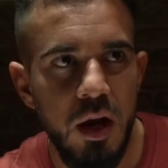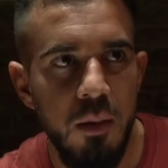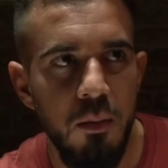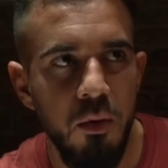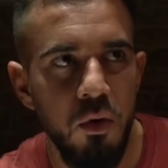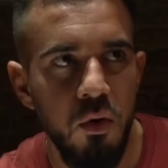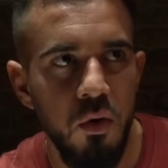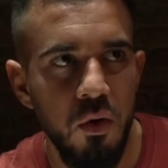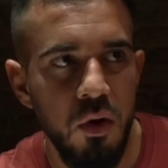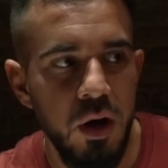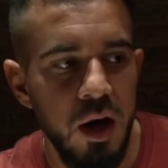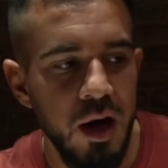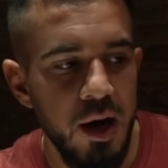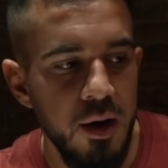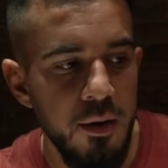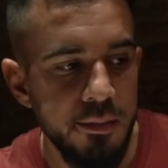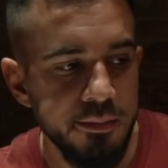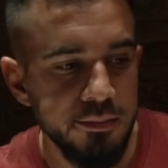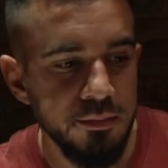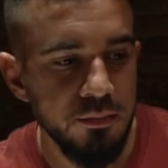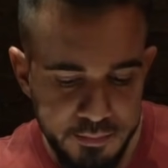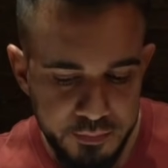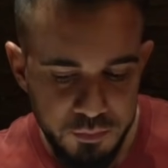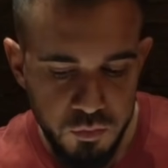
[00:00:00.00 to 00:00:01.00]
Jamón con cacao.
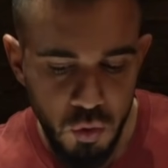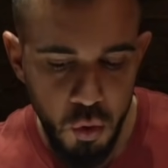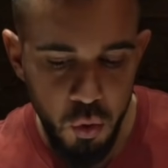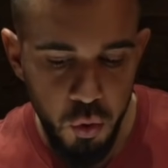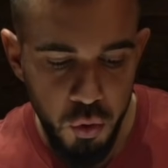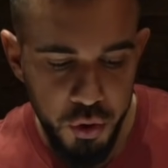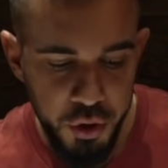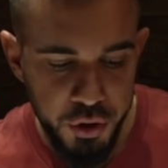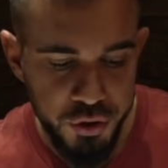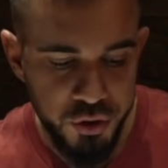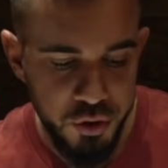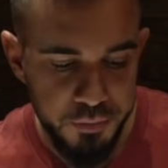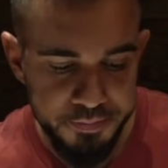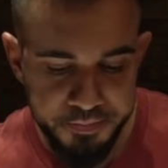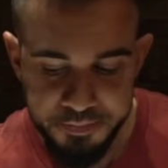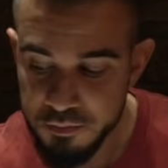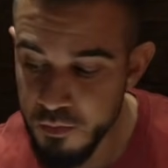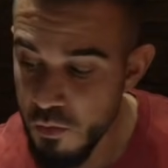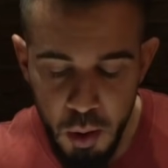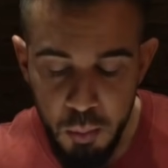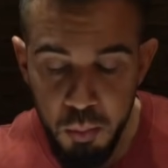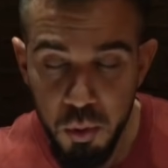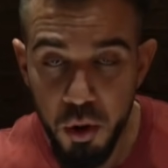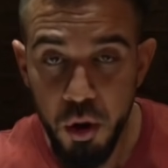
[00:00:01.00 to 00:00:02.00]
Curioso.
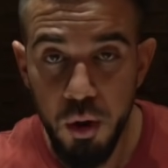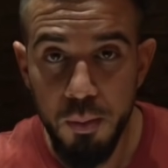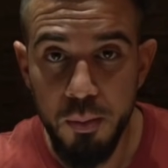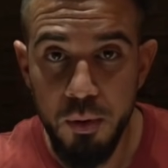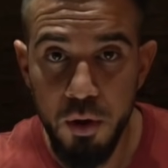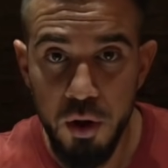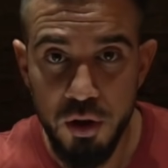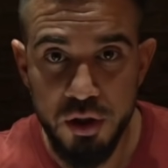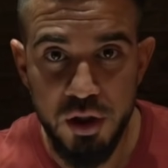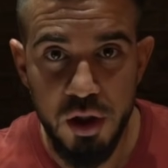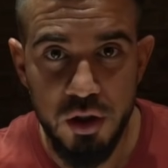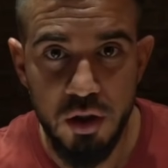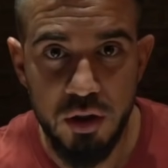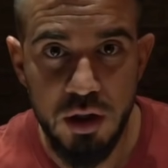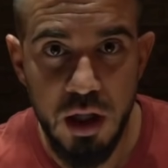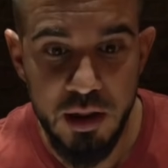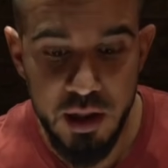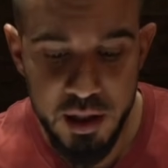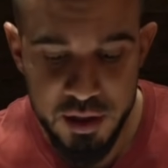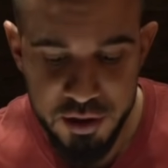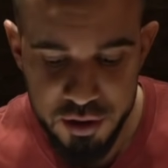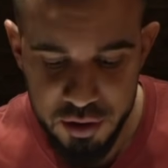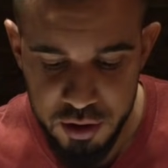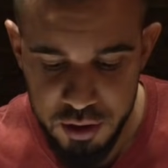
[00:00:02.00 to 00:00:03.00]
Bueno, pues no sé el
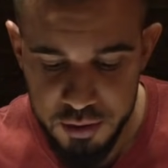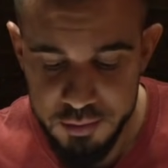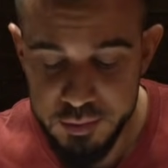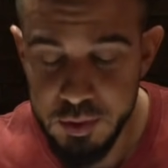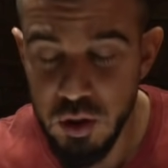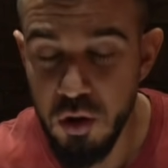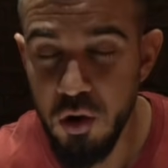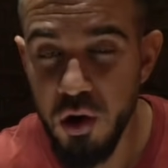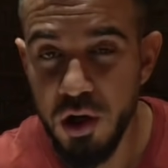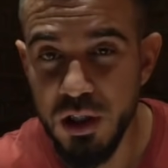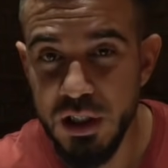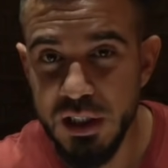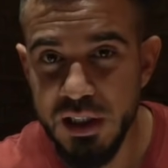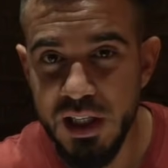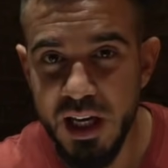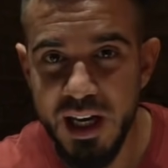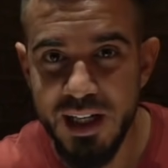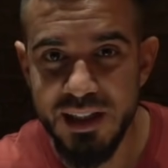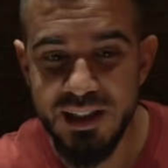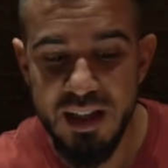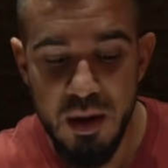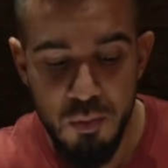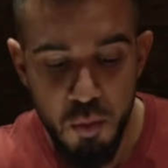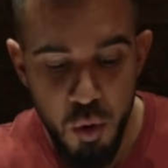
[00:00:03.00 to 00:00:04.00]
total de esto, lo que sí sé
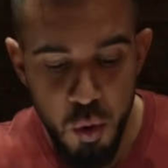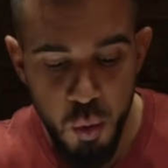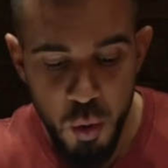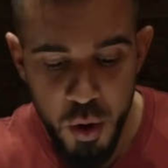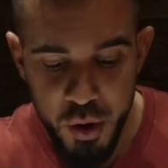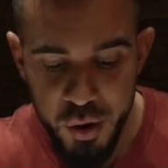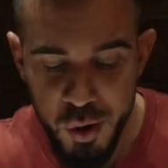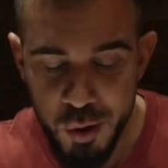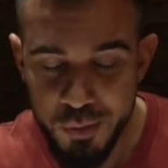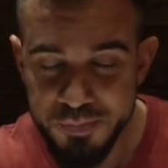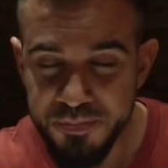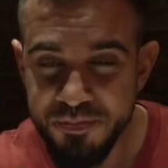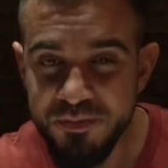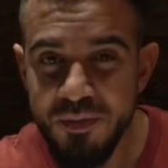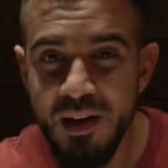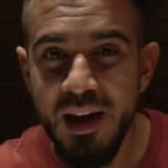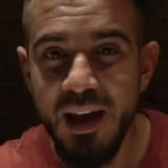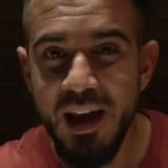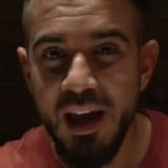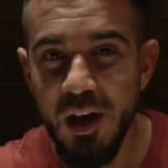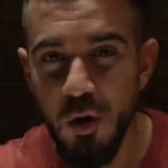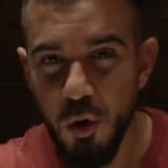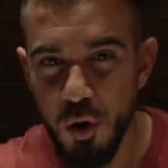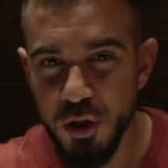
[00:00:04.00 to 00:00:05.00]
que está muy bueno
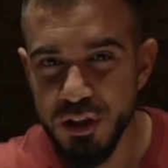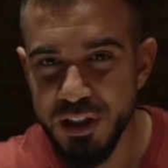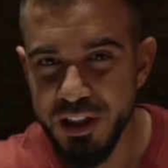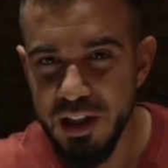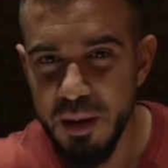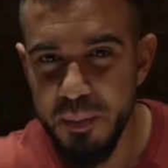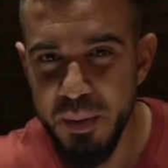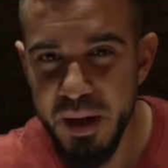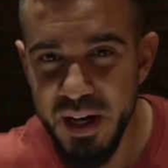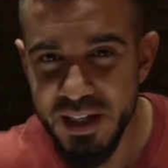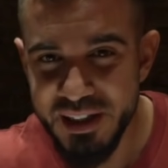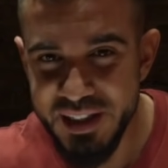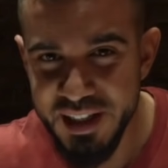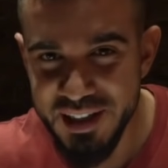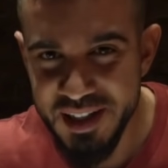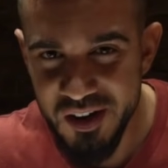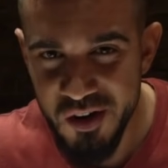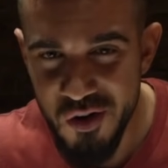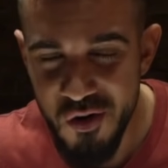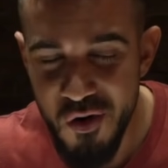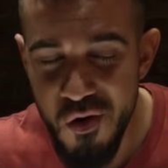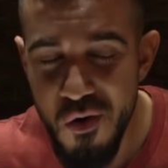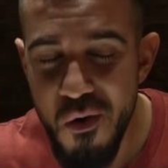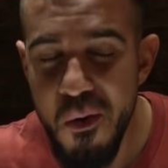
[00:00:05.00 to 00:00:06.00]
y lo que sé también es que
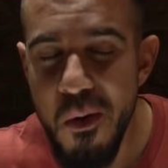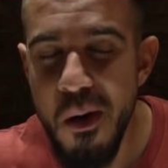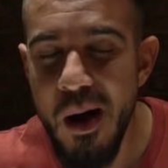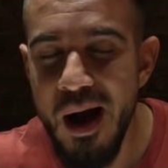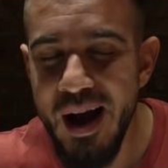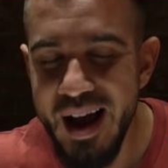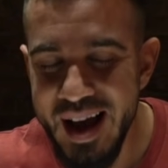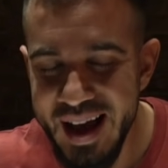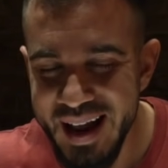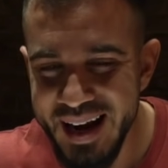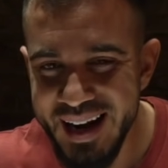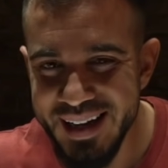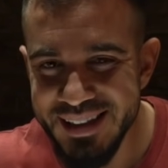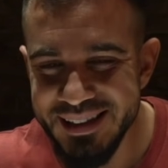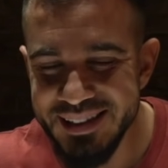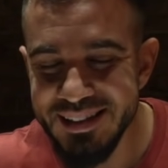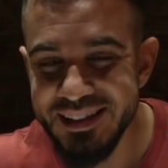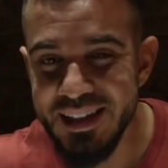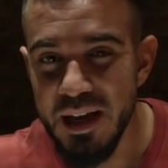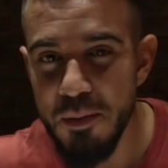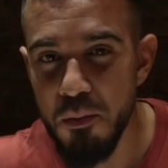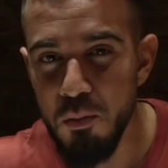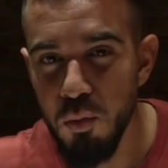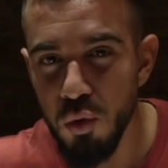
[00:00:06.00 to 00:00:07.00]
tengo
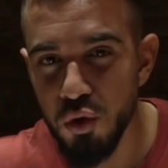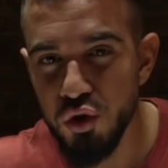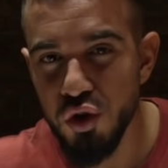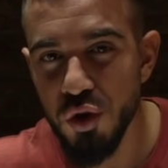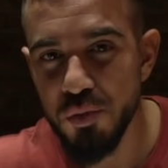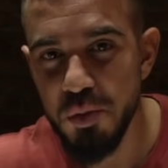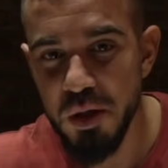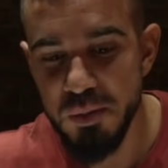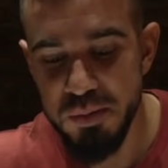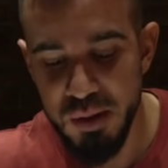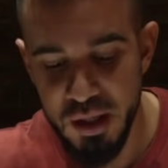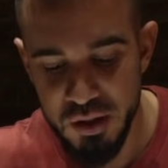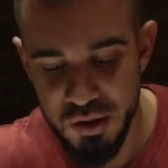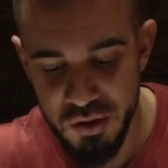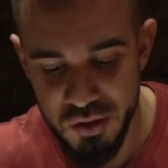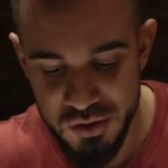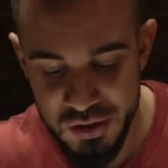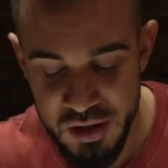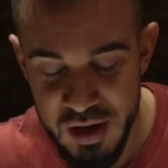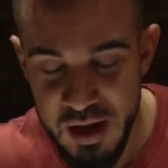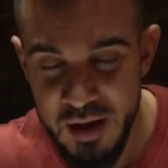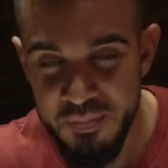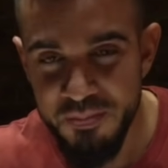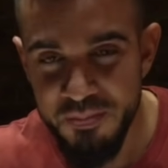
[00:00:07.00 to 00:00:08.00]
ganas de muchos más platos,